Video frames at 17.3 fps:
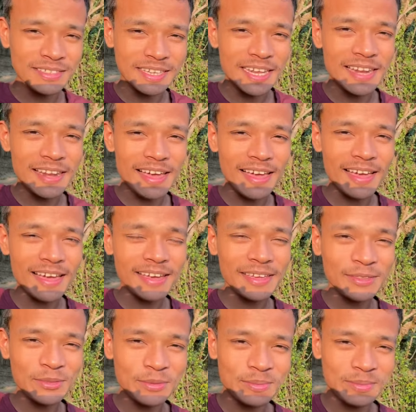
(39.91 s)
स्नेल आया
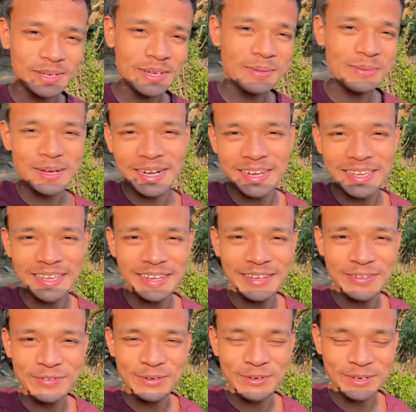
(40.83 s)
है तो वीडियो बनाने
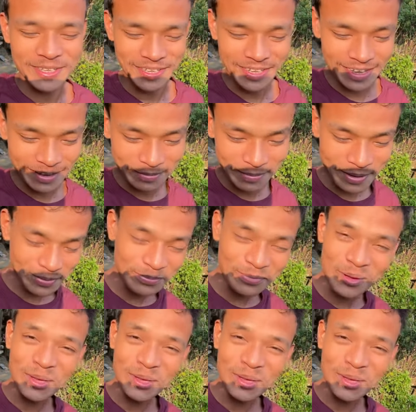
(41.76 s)
के लिए फोन किया एंड मैं